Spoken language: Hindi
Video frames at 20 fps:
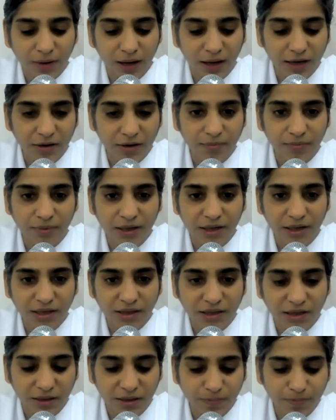मार्ग
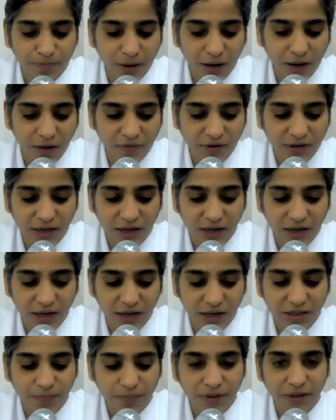में दीपावली
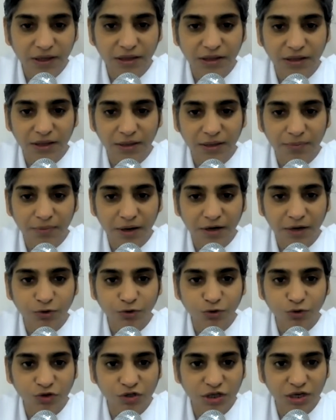आदि पर कितना
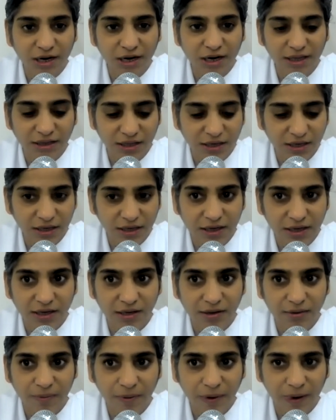बारूद जलाते हैं
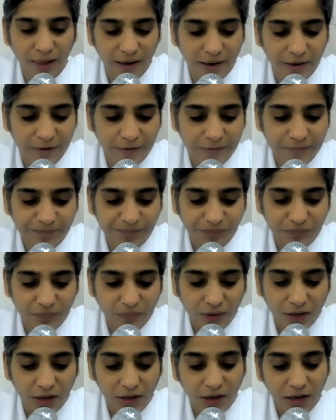
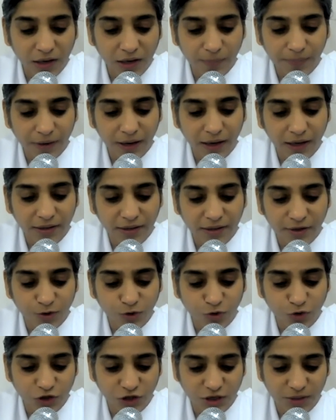अल्पकाल की
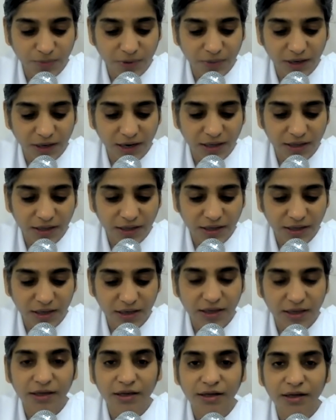खुशी मनाते
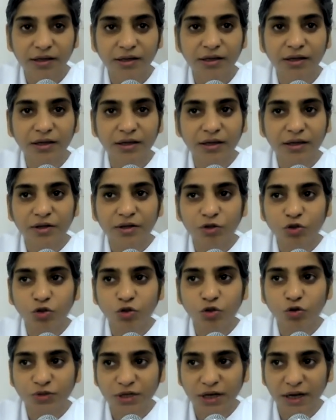हैं
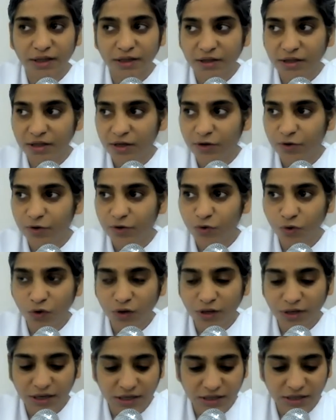तुम जानते
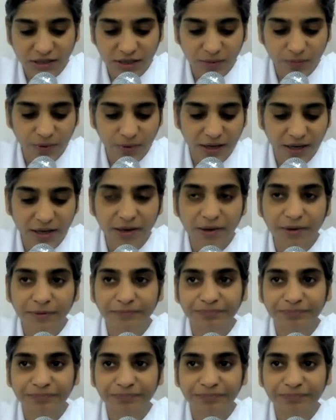हो ये सब है